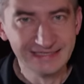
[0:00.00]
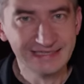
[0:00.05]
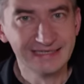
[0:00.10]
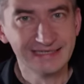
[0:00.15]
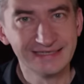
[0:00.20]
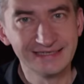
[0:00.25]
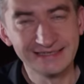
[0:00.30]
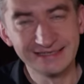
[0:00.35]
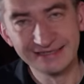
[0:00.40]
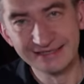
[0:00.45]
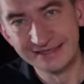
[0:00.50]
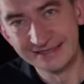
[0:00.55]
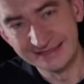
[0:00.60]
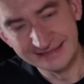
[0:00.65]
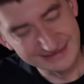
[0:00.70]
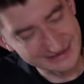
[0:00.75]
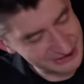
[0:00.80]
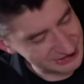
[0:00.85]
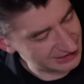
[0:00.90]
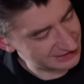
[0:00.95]

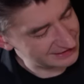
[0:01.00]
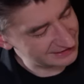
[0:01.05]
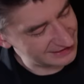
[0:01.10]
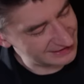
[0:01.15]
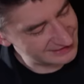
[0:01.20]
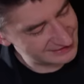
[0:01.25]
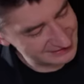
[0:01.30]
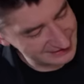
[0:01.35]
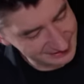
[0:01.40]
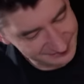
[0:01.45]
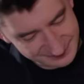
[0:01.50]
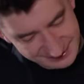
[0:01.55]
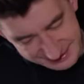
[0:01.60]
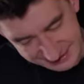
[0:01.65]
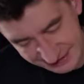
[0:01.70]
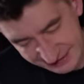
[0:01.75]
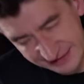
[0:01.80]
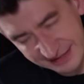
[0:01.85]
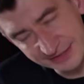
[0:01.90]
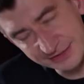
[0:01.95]
э, шотландские
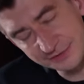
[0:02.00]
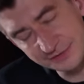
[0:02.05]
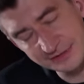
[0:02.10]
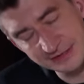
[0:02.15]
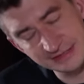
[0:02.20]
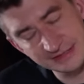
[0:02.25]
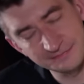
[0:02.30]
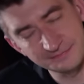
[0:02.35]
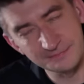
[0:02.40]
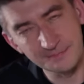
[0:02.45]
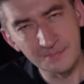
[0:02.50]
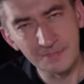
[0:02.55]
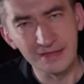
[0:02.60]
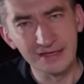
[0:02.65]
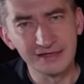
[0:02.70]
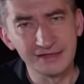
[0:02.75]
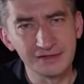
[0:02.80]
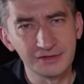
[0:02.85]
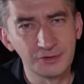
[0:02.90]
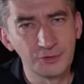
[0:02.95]
виски, который
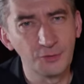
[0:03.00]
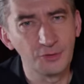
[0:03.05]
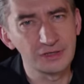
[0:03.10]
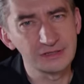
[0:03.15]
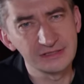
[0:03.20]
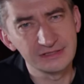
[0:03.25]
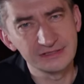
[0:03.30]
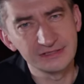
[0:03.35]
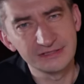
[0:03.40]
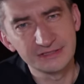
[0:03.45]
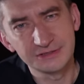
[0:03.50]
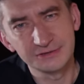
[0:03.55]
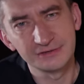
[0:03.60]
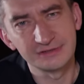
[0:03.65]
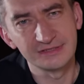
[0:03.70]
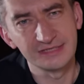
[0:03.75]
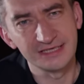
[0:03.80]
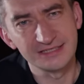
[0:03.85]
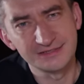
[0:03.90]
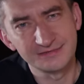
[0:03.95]
гордо
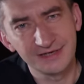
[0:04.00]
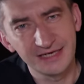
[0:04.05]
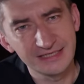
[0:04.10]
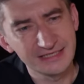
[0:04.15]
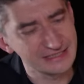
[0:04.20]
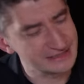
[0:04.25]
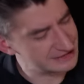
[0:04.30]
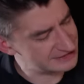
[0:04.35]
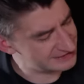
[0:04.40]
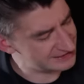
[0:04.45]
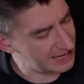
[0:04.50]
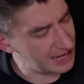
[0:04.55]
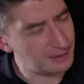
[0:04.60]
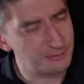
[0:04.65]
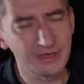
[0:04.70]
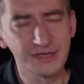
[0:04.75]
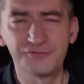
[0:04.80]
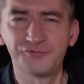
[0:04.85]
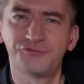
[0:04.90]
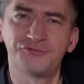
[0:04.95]
несет название
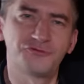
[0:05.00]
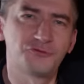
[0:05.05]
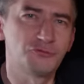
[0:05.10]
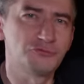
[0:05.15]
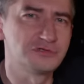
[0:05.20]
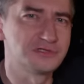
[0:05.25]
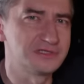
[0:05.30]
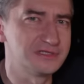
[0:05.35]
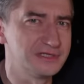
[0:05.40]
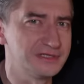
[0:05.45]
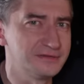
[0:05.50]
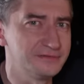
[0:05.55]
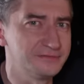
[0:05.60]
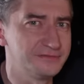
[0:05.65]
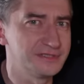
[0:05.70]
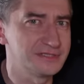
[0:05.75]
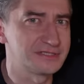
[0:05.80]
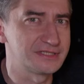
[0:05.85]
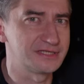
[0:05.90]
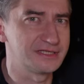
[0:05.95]
«Самый вкусный
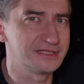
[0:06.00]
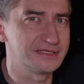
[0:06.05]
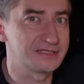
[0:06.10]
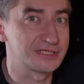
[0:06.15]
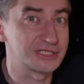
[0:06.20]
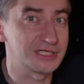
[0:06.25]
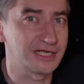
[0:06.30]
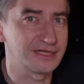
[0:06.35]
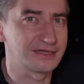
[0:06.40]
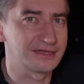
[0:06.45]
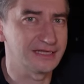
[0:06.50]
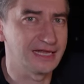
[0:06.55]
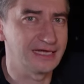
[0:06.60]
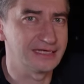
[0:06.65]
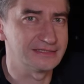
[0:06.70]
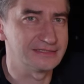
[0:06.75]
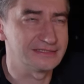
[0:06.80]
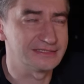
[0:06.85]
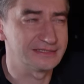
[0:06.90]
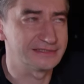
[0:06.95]
виски
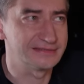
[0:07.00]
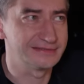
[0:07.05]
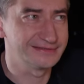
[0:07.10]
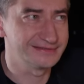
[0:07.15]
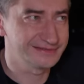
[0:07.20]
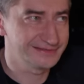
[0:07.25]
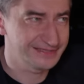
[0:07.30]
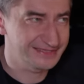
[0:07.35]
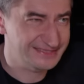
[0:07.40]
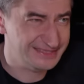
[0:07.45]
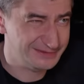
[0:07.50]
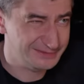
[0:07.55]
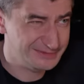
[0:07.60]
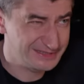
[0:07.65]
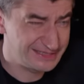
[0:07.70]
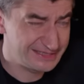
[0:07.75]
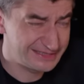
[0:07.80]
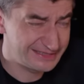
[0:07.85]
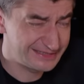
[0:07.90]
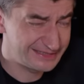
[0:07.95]
Шотландии». На самом
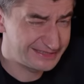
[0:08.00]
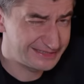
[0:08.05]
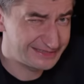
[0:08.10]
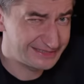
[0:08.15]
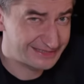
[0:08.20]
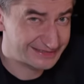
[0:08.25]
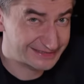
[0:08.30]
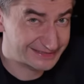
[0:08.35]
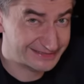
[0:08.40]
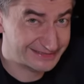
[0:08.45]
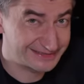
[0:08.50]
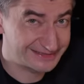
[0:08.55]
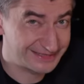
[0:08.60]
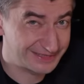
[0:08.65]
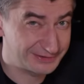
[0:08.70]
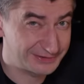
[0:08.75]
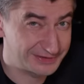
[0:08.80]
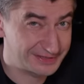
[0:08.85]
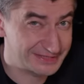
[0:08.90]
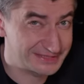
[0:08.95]
деле, это
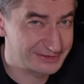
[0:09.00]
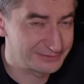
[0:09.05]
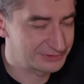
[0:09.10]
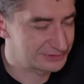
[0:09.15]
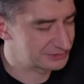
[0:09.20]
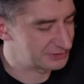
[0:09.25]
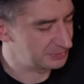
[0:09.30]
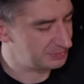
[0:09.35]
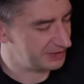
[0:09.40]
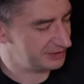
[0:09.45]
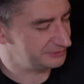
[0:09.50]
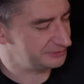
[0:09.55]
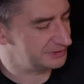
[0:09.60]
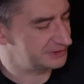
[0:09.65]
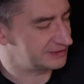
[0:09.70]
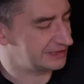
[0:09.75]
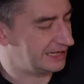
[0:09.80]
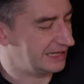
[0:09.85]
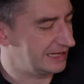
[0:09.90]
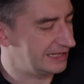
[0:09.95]
такой красивый русский
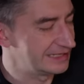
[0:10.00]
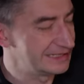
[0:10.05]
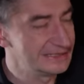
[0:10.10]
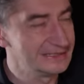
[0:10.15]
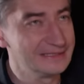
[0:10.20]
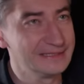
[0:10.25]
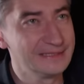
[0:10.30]
перевод, а